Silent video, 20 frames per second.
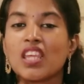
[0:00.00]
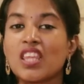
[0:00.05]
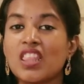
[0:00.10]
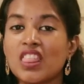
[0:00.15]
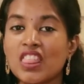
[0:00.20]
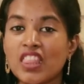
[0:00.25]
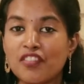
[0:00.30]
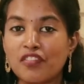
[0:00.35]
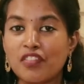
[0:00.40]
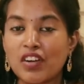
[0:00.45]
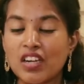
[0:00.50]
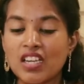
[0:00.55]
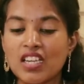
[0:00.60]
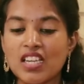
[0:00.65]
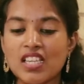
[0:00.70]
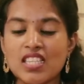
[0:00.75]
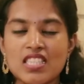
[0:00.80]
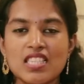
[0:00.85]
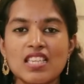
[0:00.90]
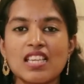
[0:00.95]
இந்த
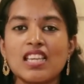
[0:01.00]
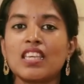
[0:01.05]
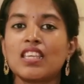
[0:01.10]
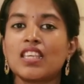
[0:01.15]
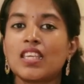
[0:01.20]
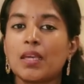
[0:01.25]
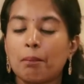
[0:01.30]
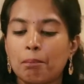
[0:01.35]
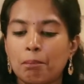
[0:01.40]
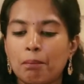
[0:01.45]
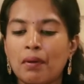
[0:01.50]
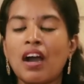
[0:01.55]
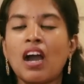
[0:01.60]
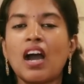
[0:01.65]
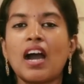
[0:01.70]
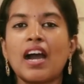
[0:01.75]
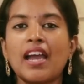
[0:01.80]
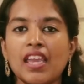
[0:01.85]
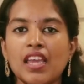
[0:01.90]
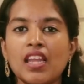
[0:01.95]
ஃபங்கஸ்ஸு எப்போ
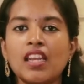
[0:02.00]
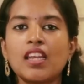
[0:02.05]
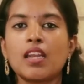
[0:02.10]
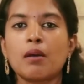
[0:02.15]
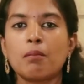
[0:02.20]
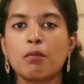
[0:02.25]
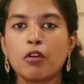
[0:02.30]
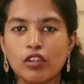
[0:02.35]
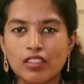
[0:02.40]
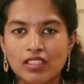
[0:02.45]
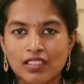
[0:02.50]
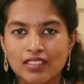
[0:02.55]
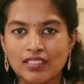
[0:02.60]
அயன் நம்மளோட